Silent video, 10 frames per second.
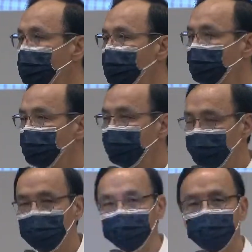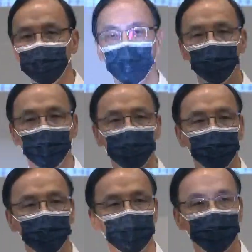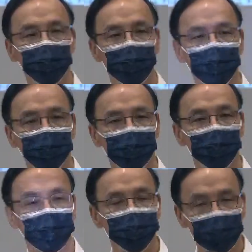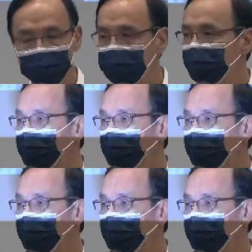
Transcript: 我最关心桃园，我最希